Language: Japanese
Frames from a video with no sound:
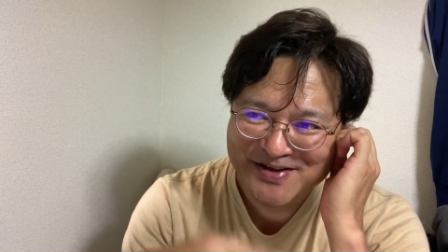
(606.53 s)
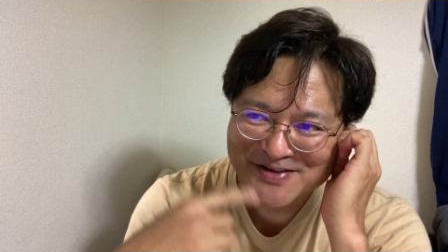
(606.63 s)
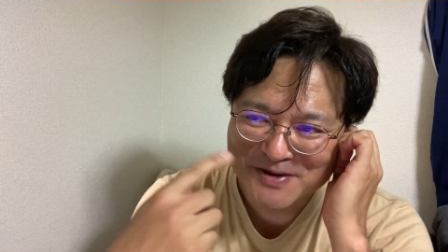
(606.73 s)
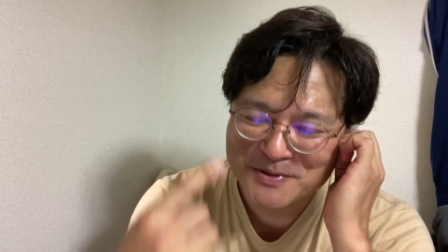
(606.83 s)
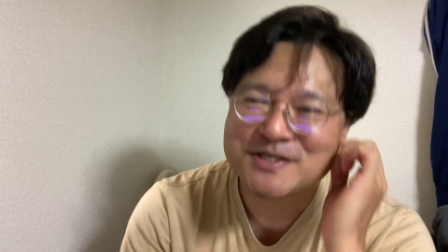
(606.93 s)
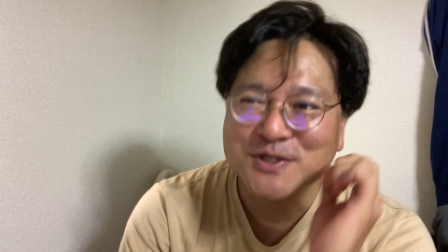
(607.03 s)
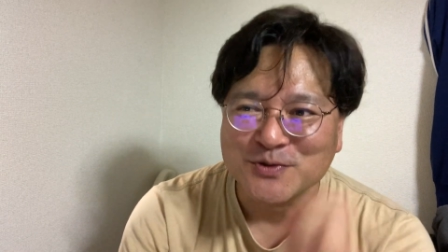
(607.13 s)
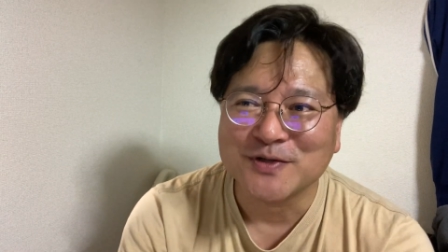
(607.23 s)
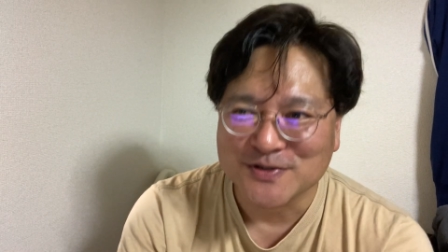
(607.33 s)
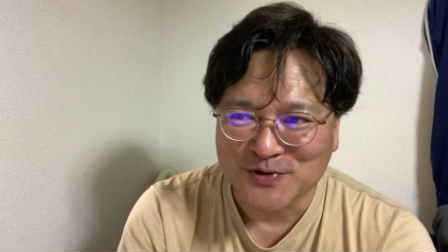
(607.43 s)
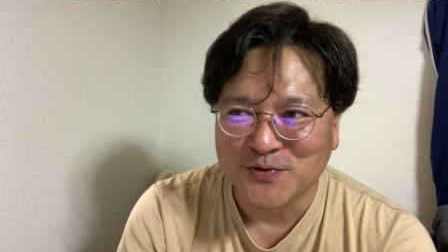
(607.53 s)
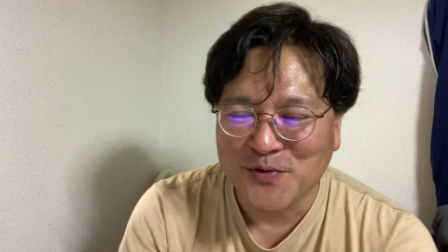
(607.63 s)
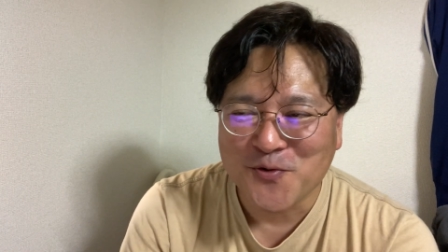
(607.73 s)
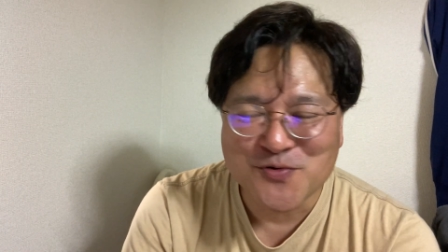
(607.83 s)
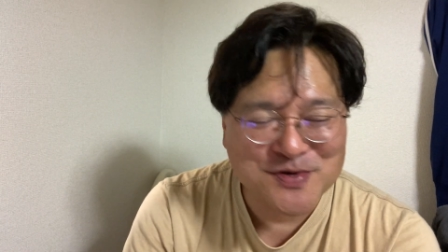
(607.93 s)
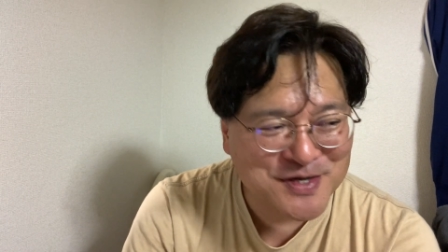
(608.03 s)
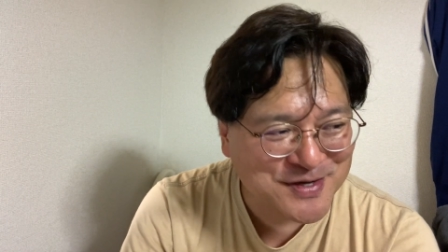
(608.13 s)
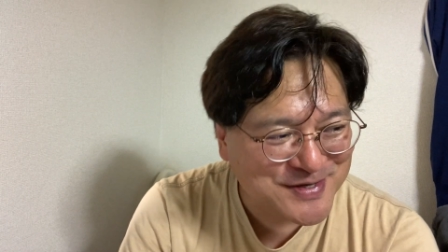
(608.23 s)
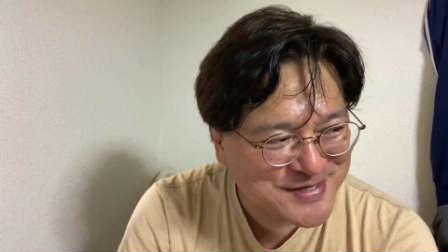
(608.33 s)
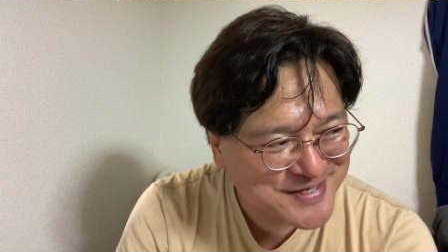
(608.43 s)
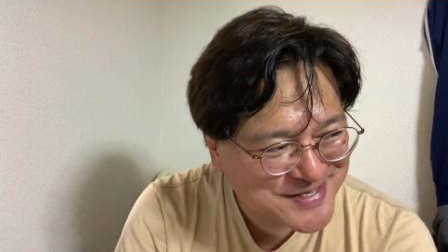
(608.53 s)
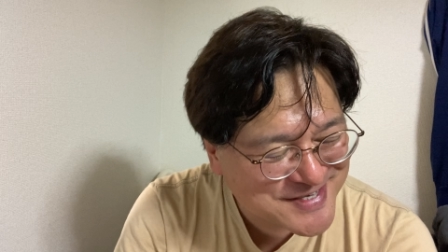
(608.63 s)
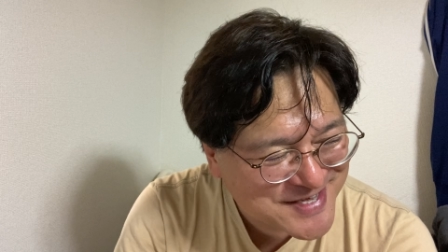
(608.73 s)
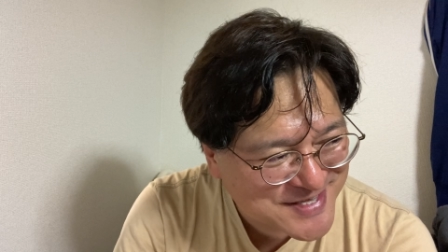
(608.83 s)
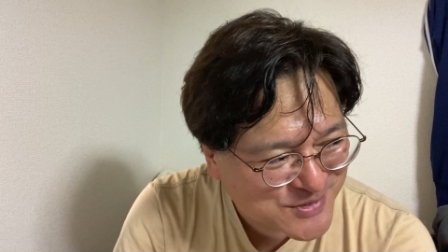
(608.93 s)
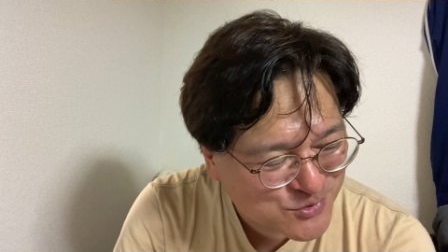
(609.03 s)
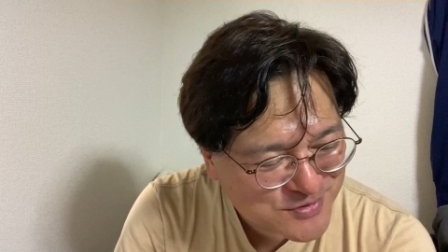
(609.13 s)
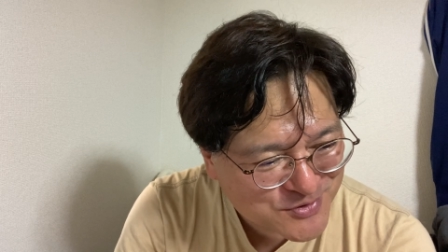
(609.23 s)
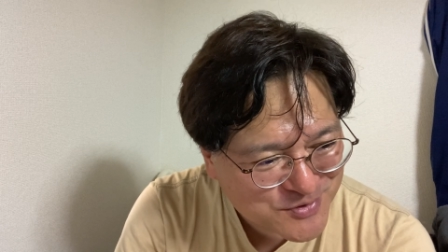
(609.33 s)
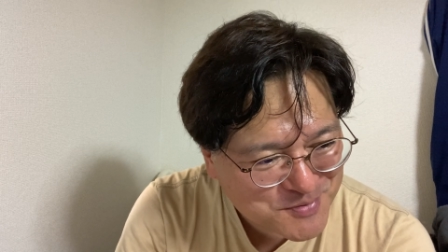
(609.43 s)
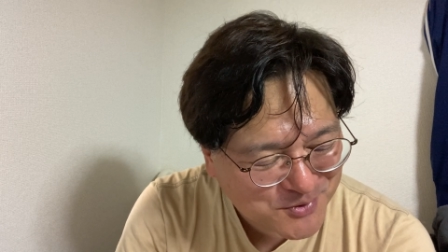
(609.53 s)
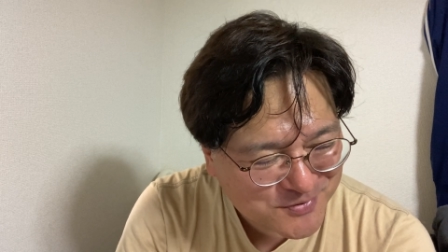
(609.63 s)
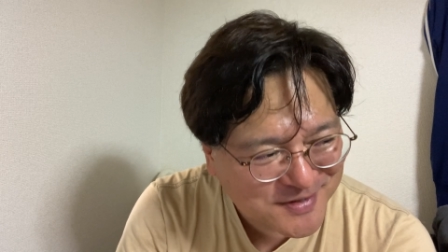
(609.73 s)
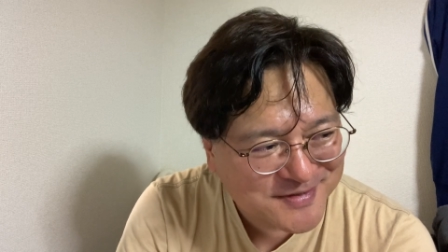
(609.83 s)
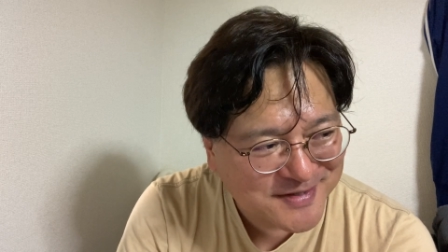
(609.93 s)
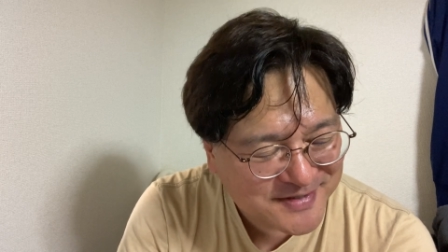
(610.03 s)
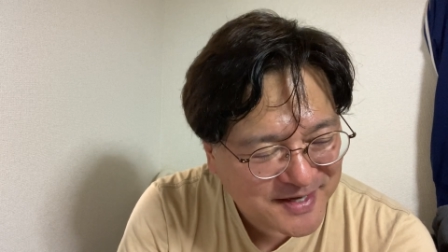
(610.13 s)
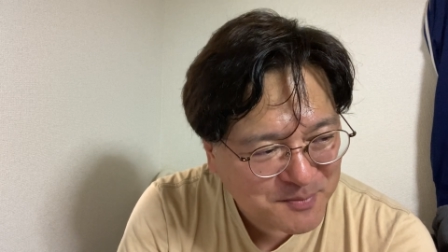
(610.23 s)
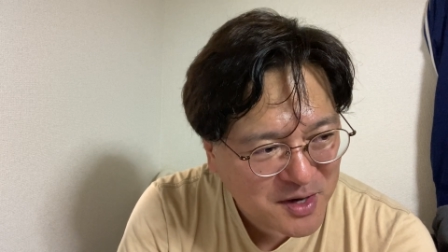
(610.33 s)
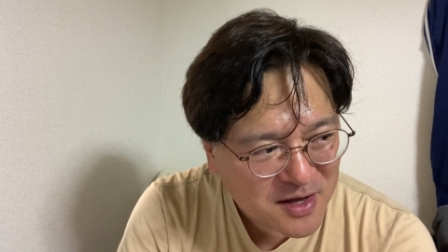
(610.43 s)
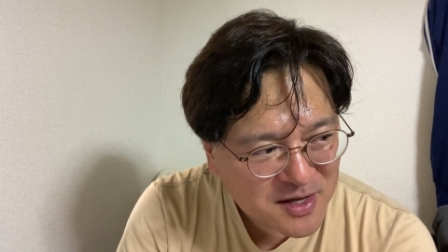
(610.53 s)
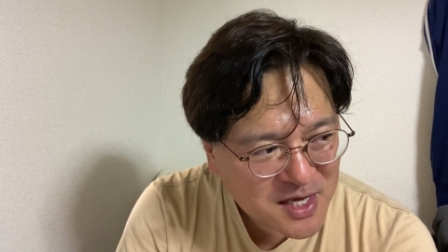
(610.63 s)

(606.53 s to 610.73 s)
食べさせてくれるんですよで僕はなんか家でそんなの食べたことなかったんでまあ